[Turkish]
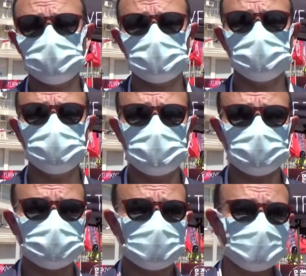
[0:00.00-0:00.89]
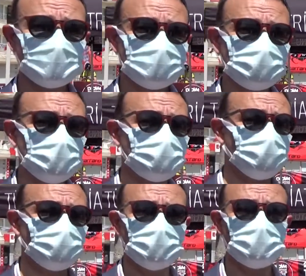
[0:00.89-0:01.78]
ciddi bir gelir.
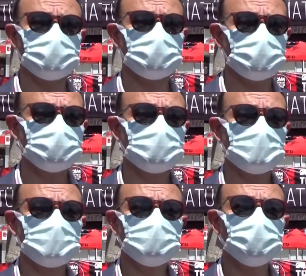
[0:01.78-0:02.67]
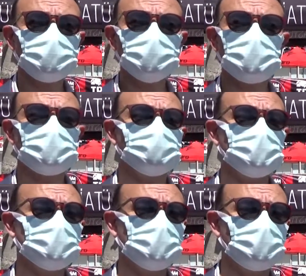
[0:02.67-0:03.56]
Triatlon branşının bu tarz
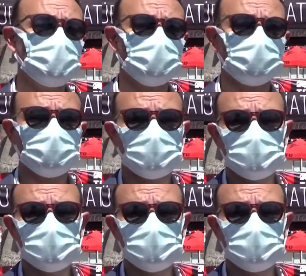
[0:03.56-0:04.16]
bir geliri yok